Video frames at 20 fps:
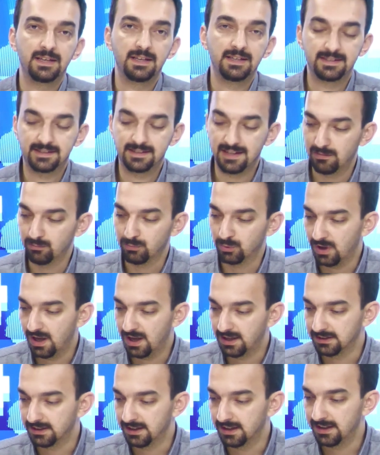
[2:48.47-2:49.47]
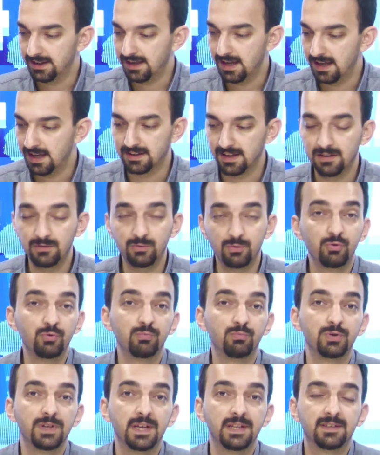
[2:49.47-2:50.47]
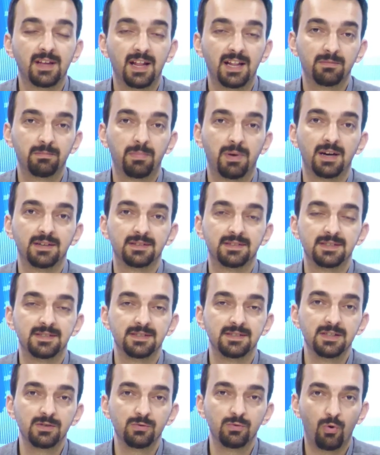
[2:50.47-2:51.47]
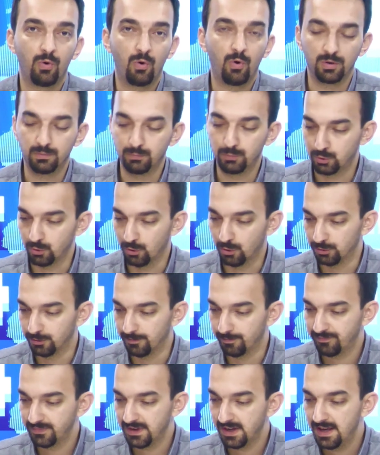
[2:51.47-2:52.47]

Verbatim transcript: İstanbul-Ankara yeniden Cumhuriyet Halk Partisi'nin olmuş oldu.